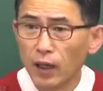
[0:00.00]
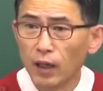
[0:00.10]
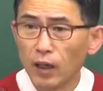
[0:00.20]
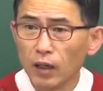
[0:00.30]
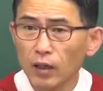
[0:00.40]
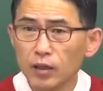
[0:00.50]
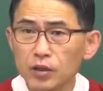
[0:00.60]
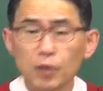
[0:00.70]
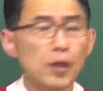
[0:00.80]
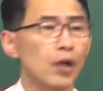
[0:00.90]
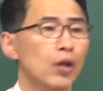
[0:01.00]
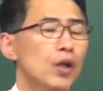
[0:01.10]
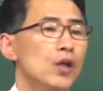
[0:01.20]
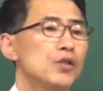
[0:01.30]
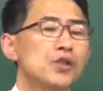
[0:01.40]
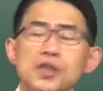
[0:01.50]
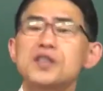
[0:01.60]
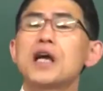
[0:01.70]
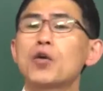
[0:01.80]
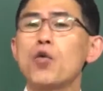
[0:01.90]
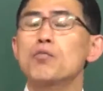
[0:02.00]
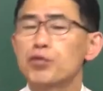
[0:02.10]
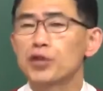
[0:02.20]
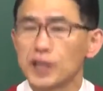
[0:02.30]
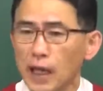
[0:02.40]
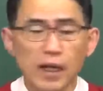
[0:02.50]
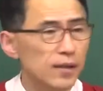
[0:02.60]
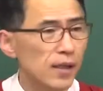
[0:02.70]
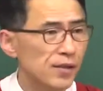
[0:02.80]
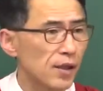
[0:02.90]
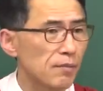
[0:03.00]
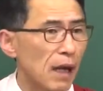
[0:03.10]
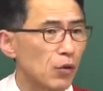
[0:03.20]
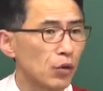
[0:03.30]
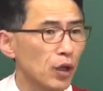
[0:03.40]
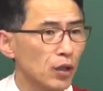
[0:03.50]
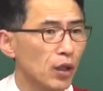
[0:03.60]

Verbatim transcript: 어? 이러면 진짜 공부를 잘하는 학생 말고는